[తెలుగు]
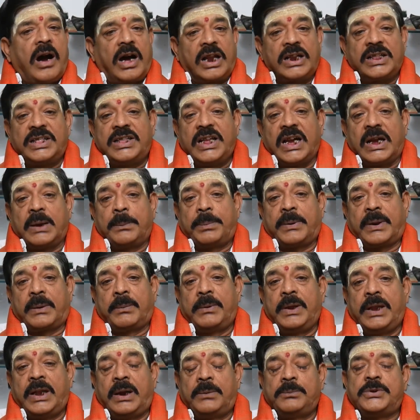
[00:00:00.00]

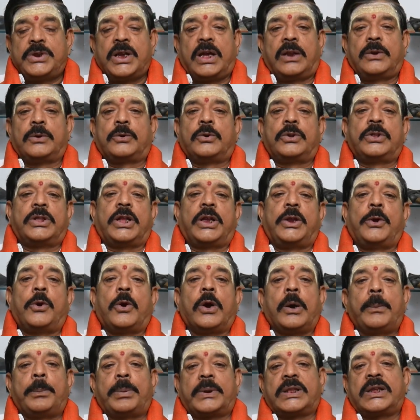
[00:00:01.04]
ఆర్థికపరమైన అంశాలు కొంత
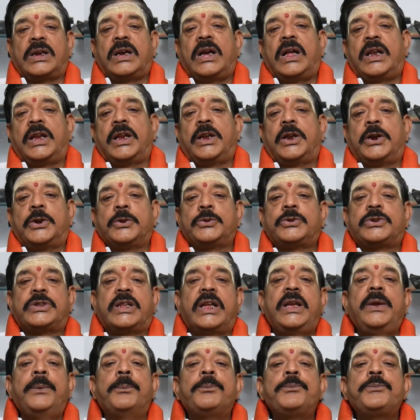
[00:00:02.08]
యోగప్రదంగానే
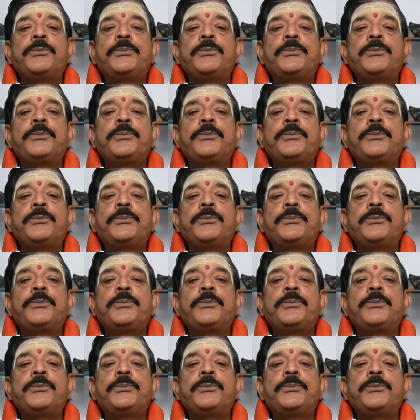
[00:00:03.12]
నడుస్తాయి